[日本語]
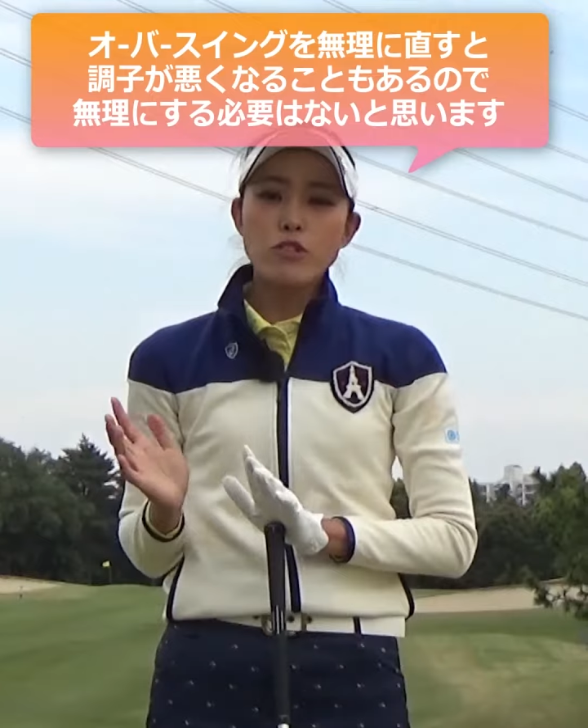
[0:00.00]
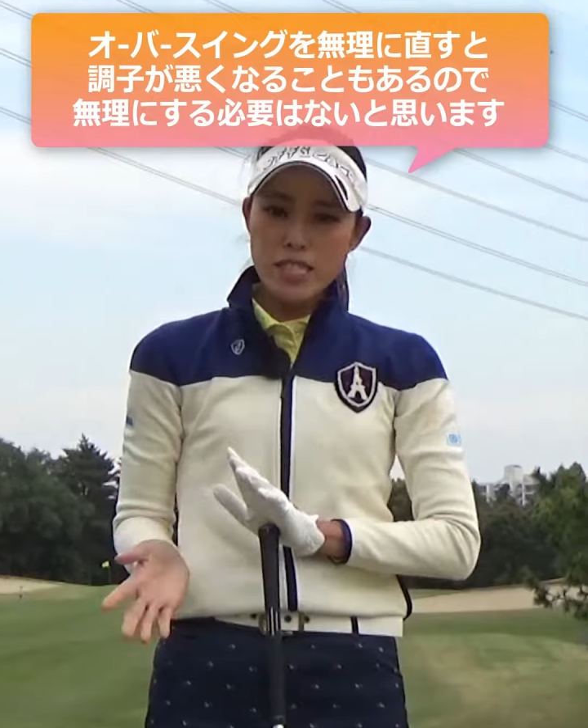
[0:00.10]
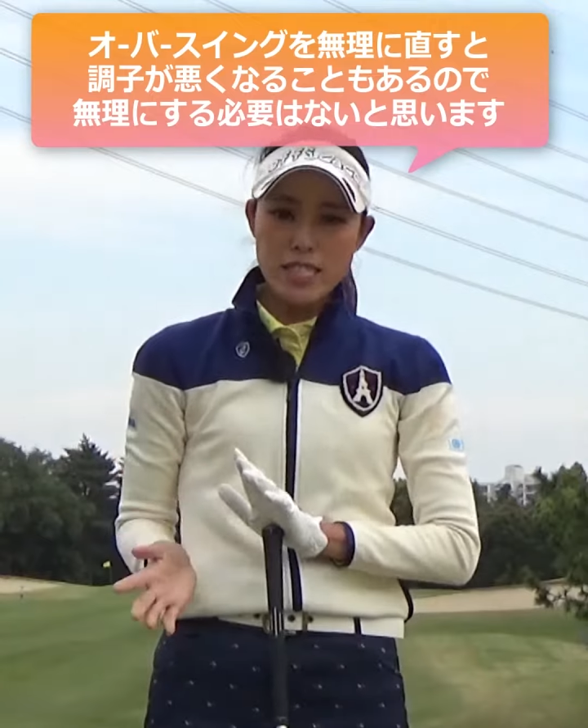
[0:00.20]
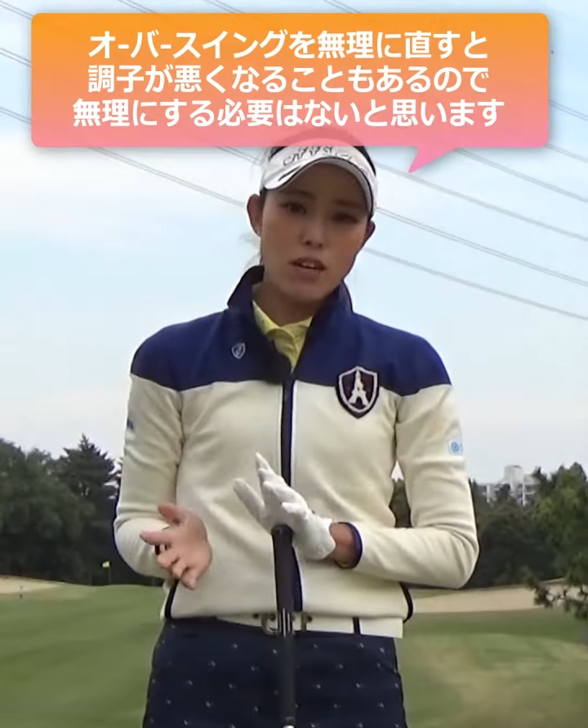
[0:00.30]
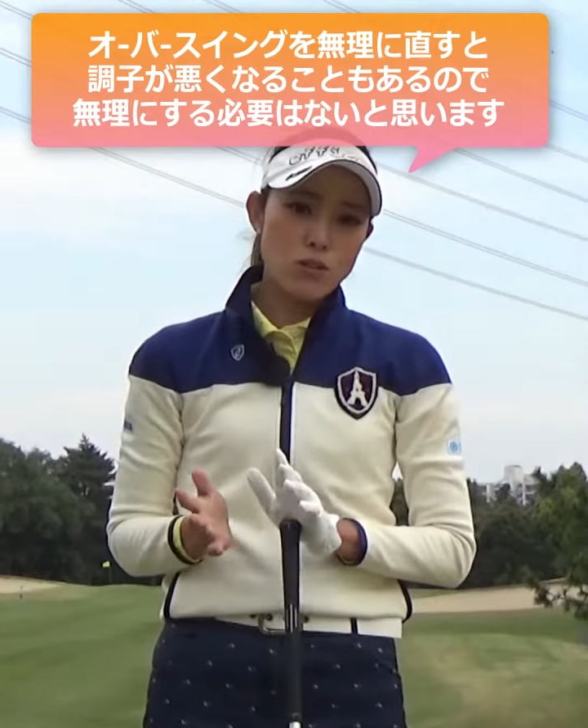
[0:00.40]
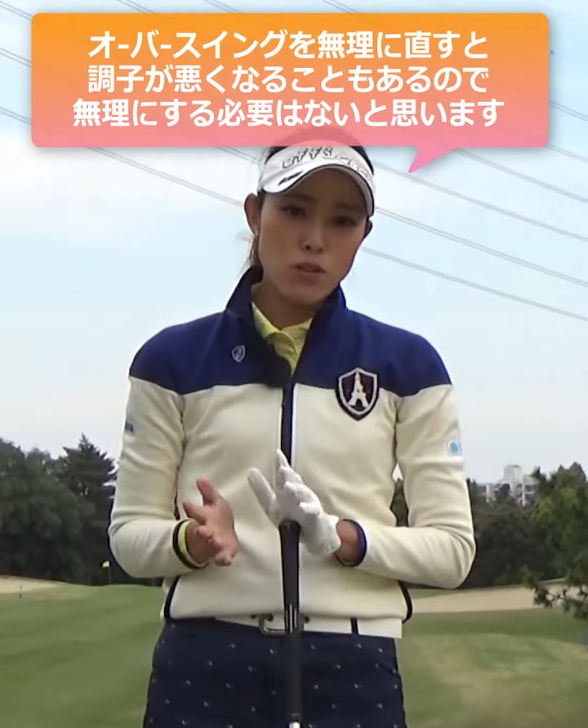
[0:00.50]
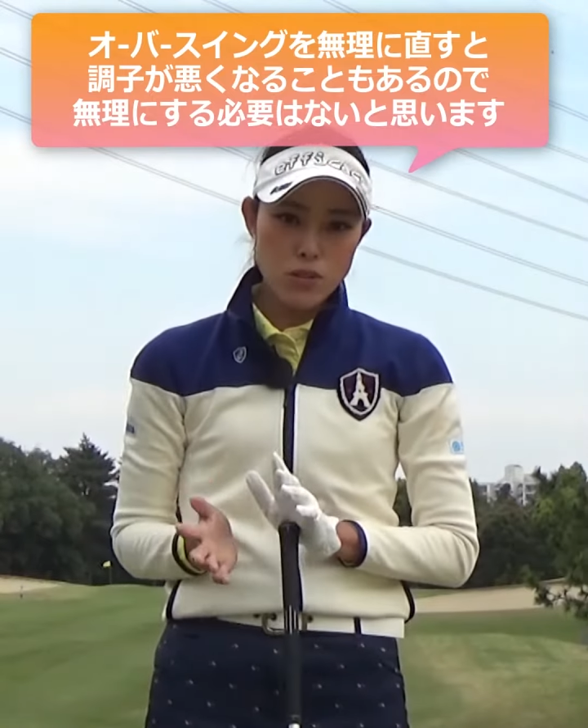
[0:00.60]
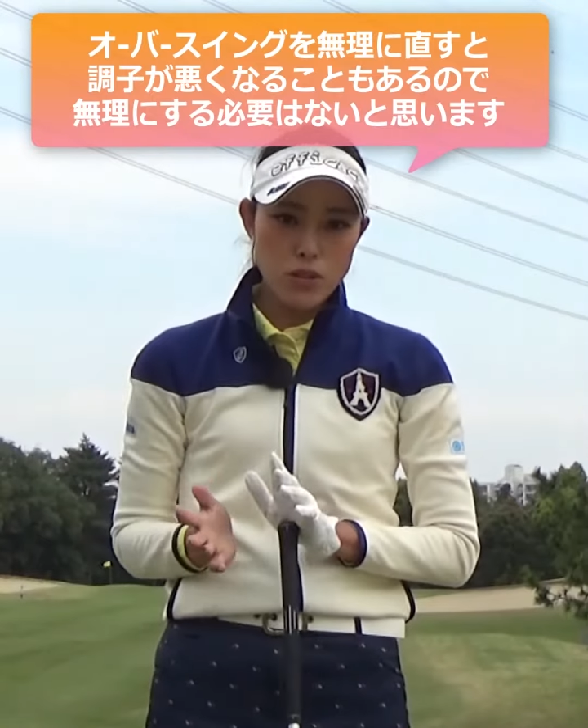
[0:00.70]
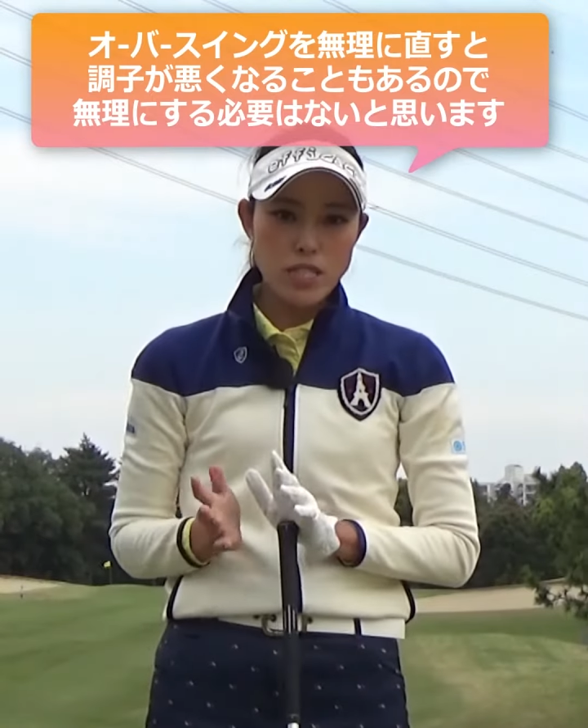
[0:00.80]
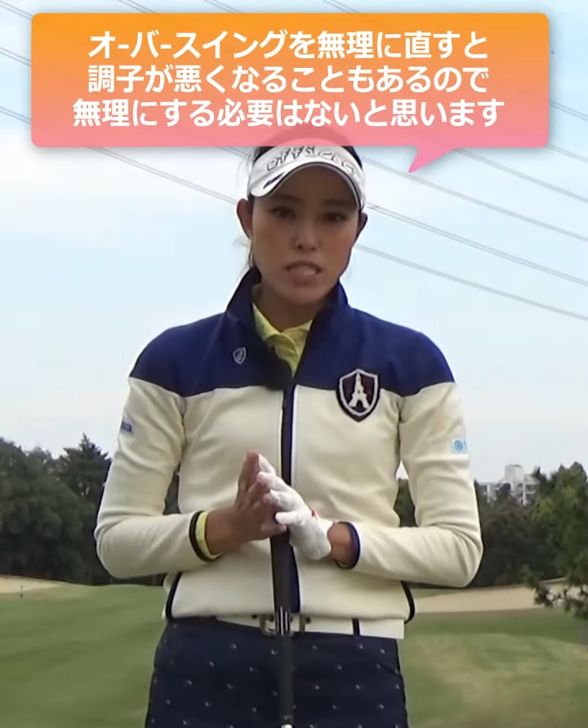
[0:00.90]
理に直そう
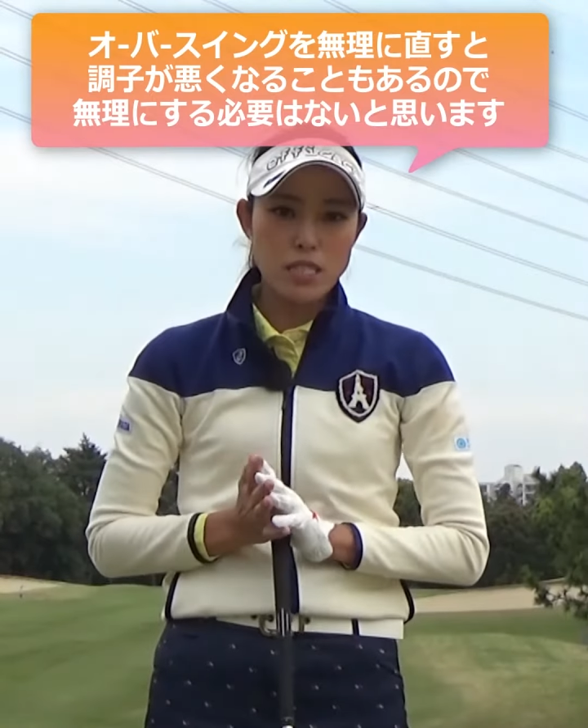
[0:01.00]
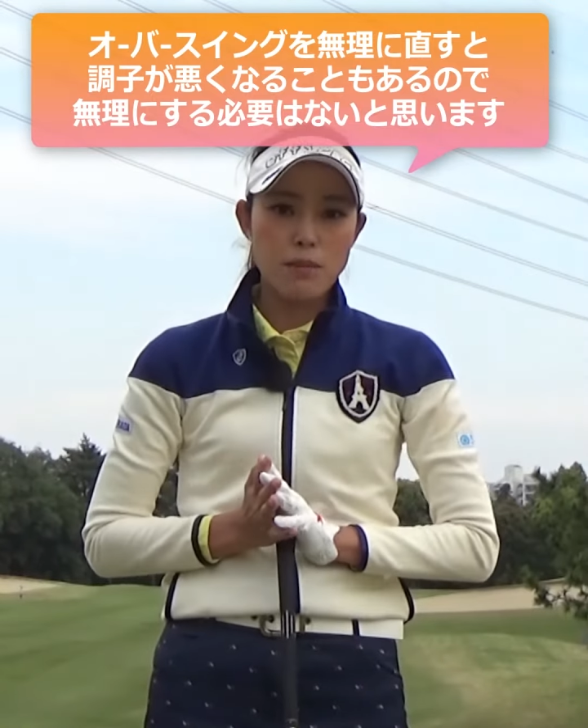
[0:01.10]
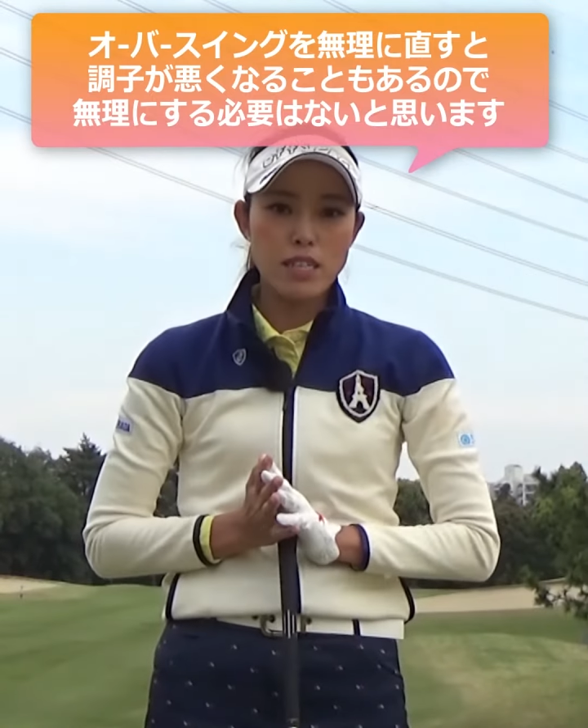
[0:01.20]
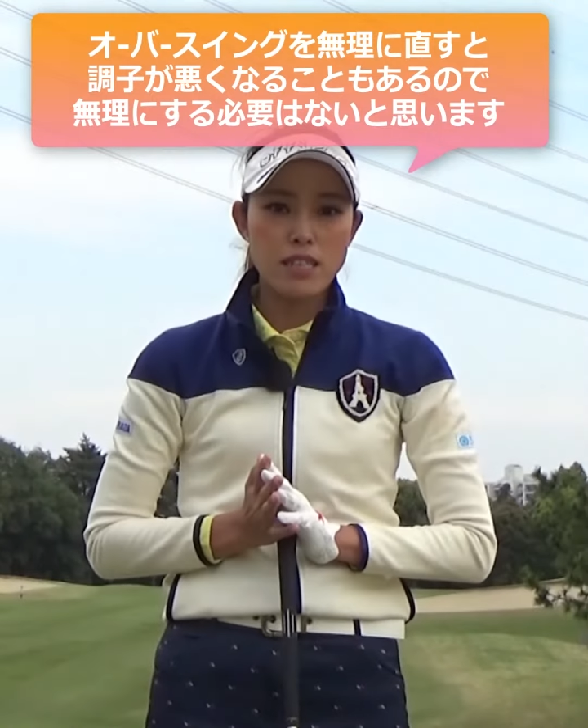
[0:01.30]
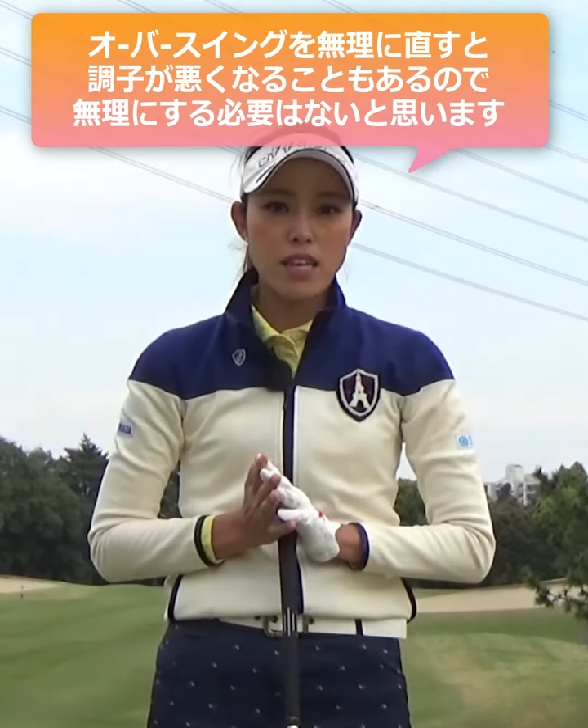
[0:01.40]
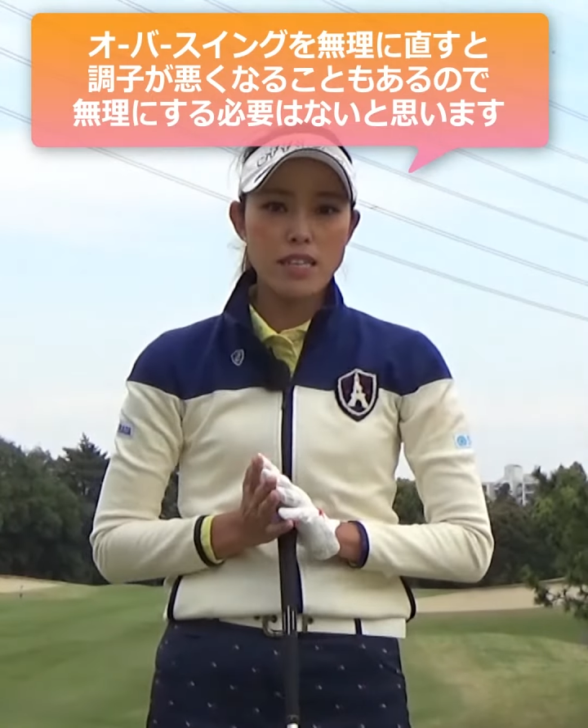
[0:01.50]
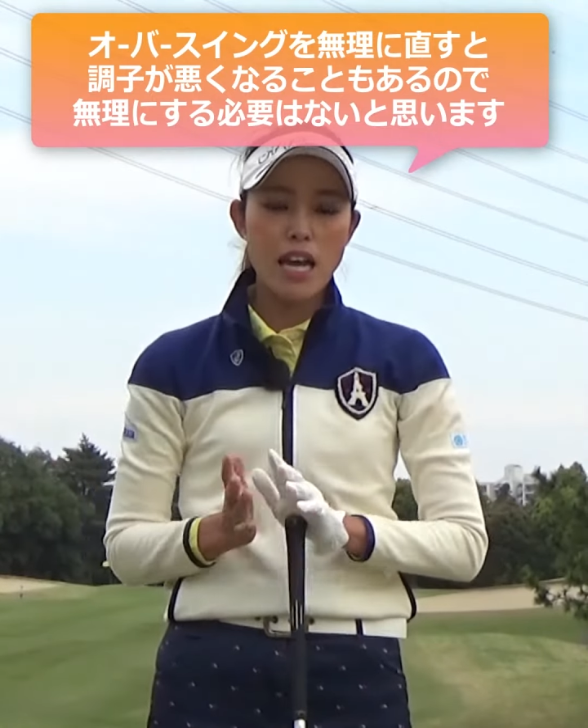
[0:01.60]
としてしまって